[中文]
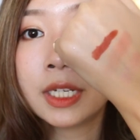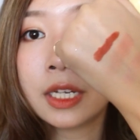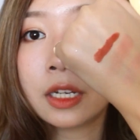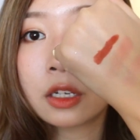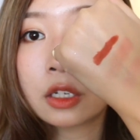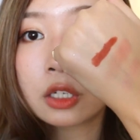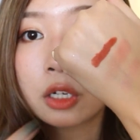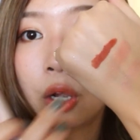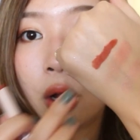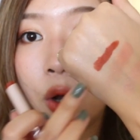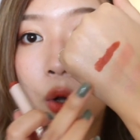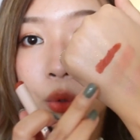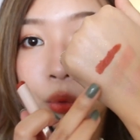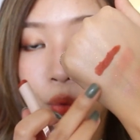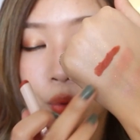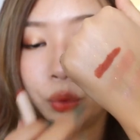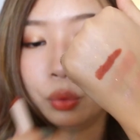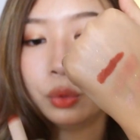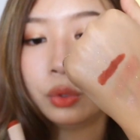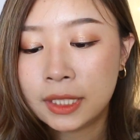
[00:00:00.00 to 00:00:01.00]
这个是厚
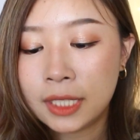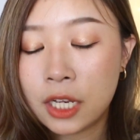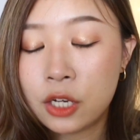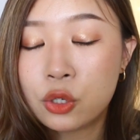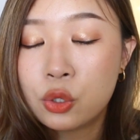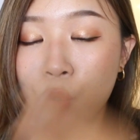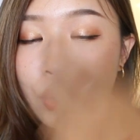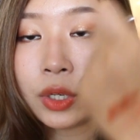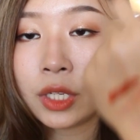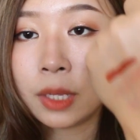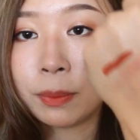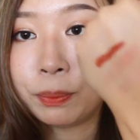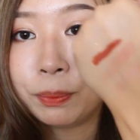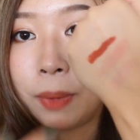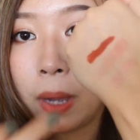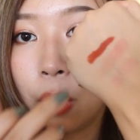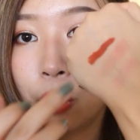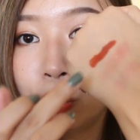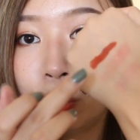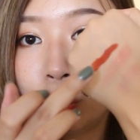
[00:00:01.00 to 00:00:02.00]
涂，但如果你
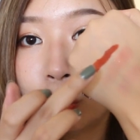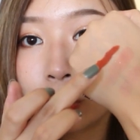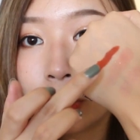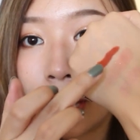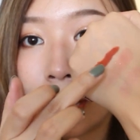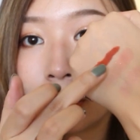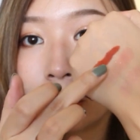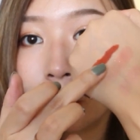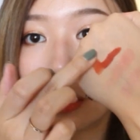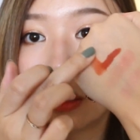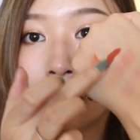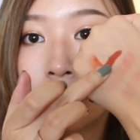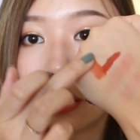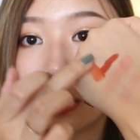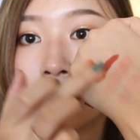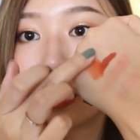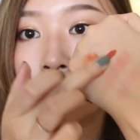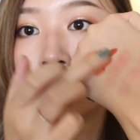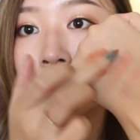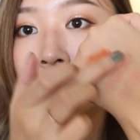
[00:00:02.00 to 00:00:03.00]
薄涂它的话，
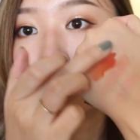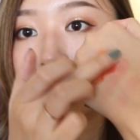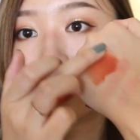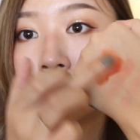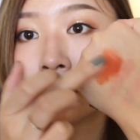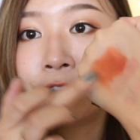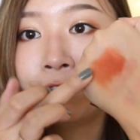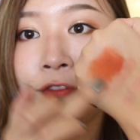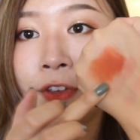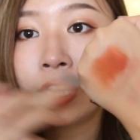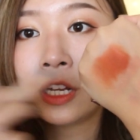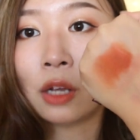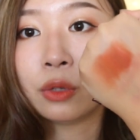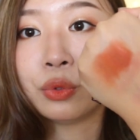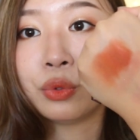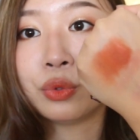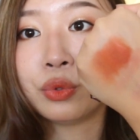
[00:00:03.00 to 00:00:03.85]
它变得非常